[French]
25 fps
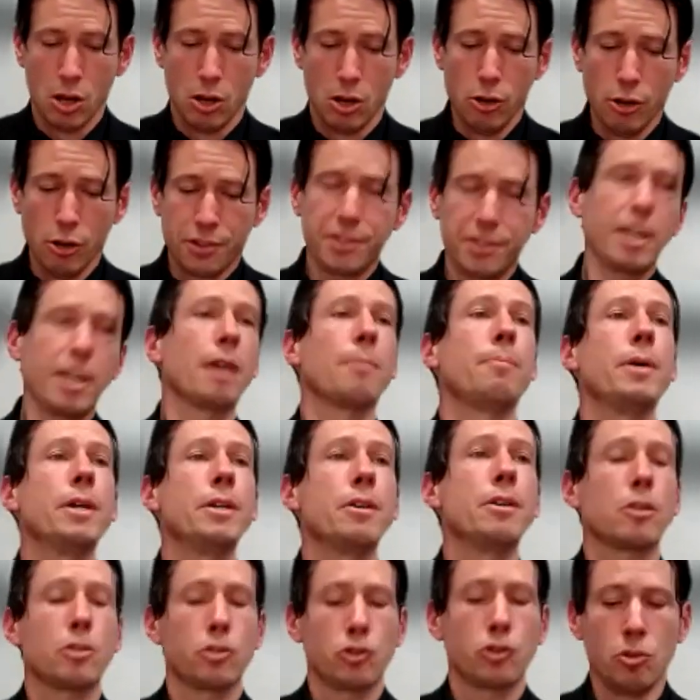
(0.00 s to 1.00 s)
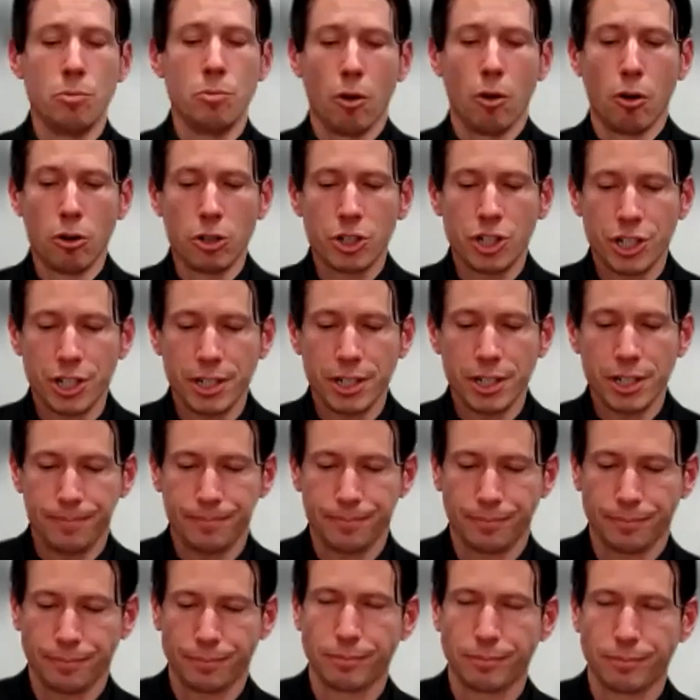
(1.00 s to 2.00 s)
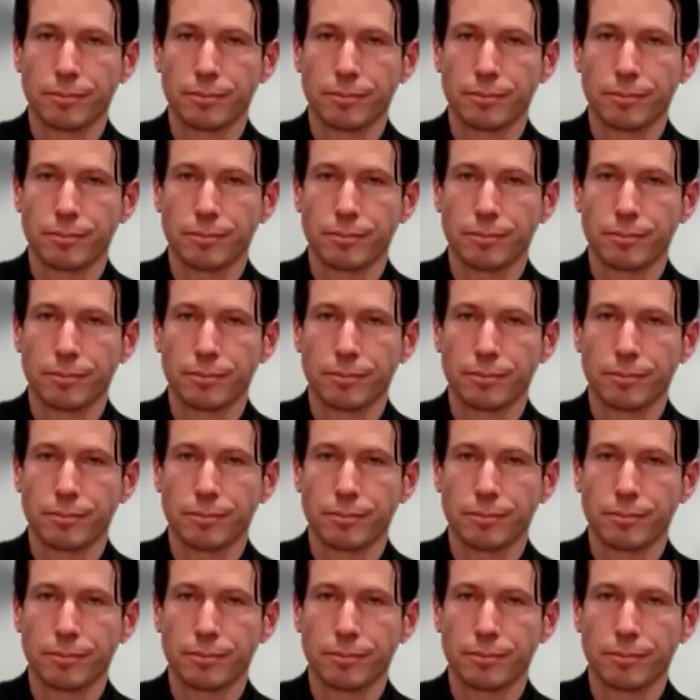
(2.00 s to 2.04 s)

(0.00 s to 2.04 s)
Le tiers payeur subrogé